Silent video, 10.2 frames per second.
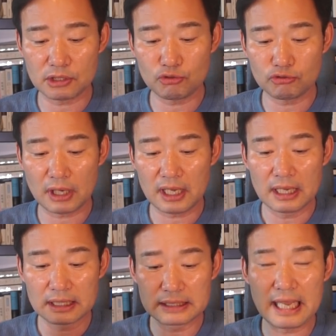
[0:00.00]

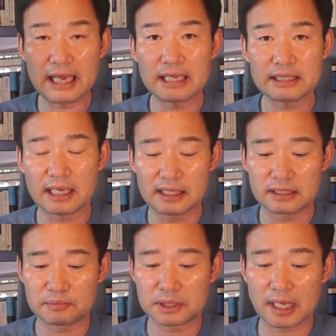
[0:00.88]
이유가 네 가지가
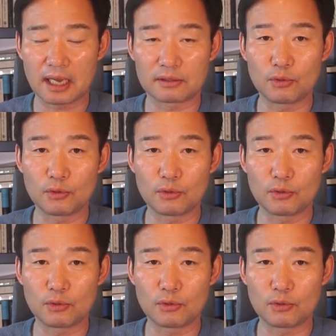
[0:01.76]
있습니다.